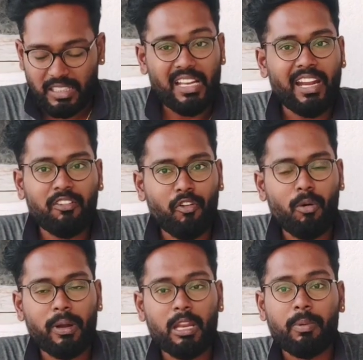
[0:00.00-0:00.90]
இந்த டயட்டை
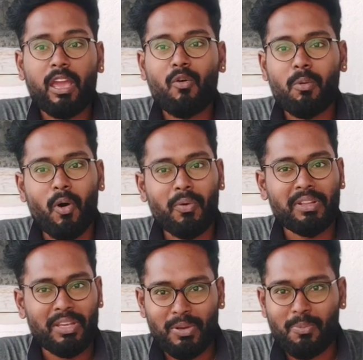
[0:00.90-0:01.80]
ஃபாலோ பண்ணிருப்பீங்க உங்க பாடி
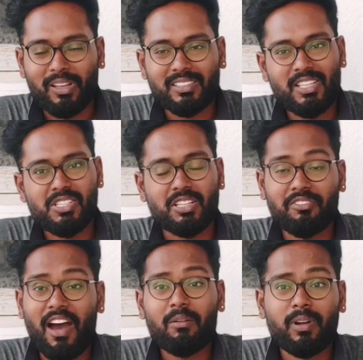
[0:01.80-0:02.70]
வந்து கீட்டோ முடிக்க சேஞ்ச்
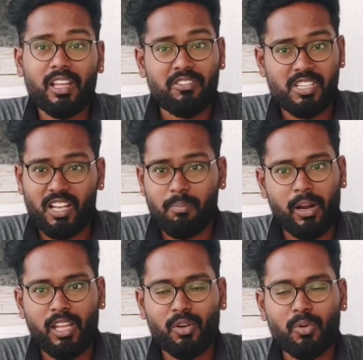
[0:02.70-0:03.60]
ஆகிட்டு ஃபேட் பர்னிங் விஷயங்களை
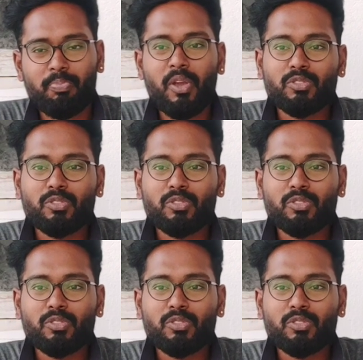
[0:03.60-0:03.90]
பண்ணிருக்கும்